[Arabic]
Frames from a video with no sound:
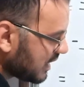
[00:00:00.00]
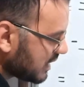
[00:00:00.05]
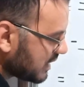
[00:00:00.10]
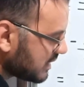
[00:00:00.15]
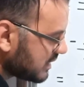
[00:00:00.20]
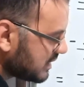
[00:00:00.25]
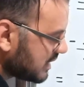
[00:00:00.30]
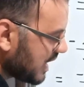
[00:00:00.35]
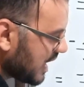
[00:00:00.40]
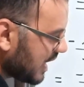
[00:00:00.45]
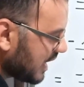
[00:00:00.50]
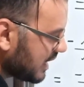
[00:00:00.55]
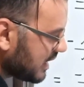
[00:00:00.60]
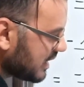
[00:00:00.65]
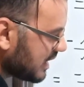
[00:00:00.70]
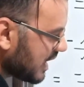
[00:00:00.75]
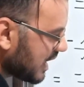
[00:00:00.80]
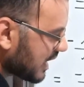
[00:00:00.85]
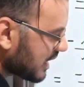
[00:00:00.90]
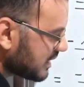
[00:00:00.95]
زائد
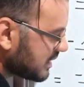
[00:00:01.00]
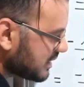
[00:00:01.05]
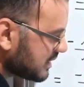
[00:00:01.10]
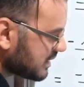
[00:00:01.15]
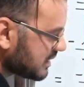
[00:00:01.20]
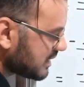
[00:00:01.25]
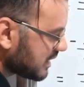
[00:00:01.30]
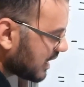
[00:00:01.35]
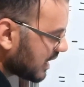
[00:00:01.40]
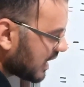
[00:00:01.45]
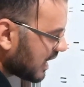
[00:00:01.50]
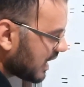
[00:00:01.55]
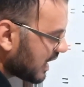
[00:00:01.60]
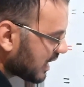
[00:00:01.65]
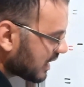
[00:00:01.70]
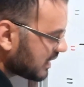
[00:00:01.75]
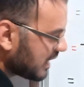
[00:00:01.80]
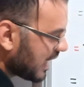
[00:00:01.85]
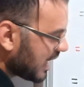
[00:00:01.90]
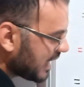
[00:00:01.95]
ناقص تسعة
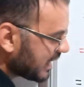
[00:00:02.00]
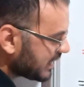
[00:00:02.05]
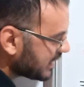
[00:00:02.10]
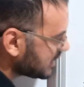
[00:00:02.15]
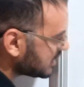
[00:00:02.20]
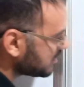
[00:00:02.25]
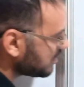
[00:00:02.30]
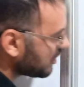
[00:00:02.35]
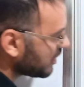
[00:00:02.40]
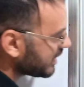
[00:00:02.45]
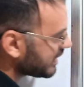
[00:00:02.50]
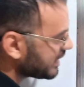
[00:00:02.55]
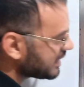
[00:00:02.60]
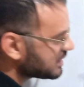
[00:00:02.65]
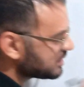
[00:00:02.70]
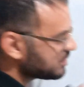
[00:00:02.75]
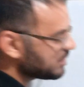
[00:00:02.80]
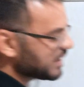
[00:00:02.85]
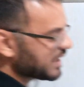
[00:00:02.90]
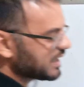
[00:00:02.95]
هكذا هذه الكسبة وهذه
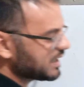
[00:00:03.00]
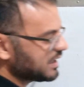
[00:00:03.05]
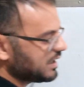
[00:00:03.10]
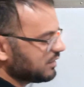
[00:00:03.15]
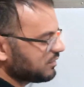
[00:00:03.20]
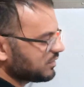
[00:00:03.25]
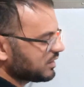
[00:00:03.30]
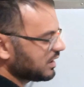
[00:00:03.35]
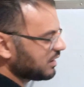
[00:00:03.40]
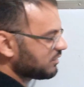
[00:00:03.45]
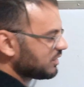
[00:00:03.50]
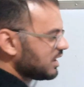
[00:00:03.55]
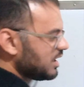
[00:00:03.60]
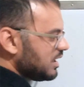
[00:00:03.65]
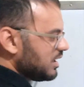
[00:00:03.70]
الكسبة غير كيف كيف